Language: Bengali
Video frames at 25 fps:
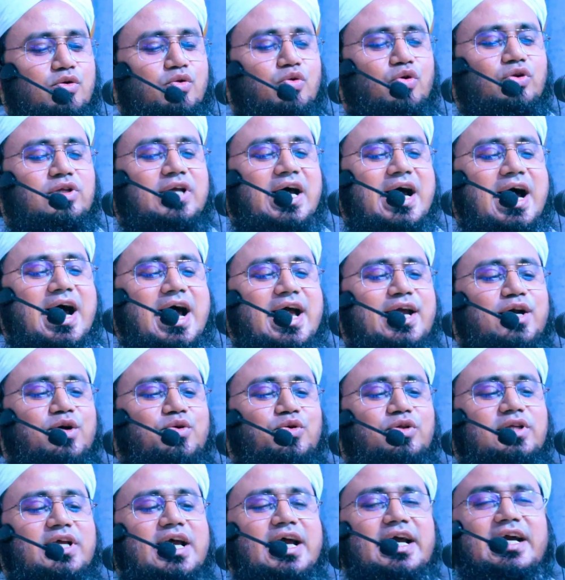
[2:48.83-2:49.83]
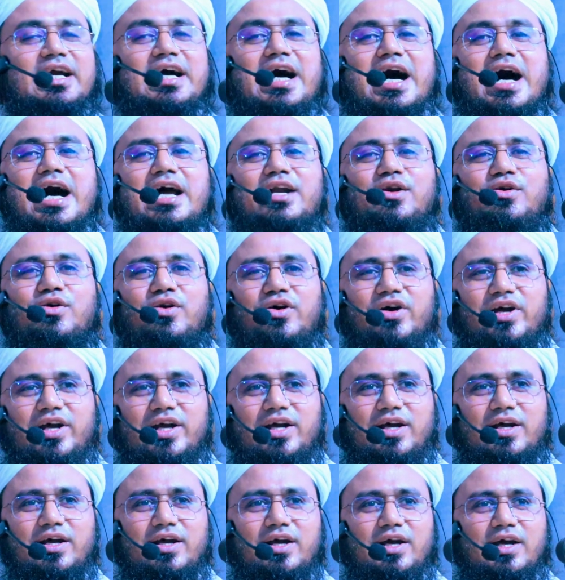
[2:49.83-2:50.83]
কোথায় কোথায় গান হয়
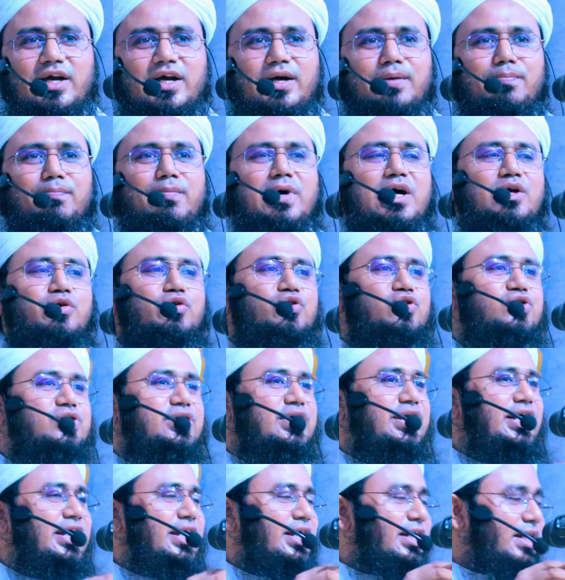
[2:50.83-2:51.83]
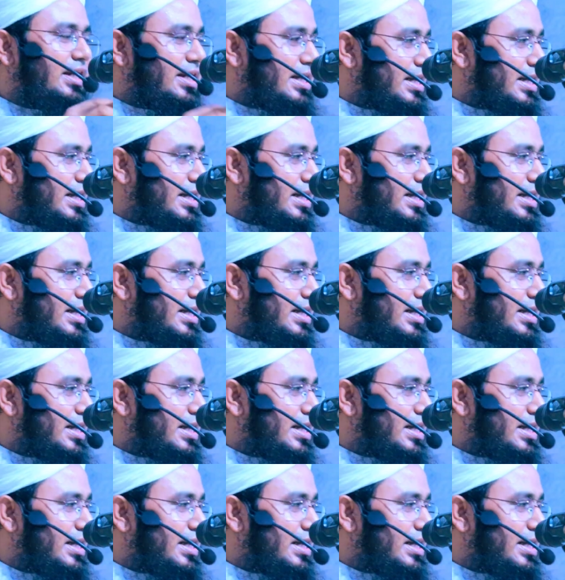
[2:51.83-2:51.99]
মানুষকে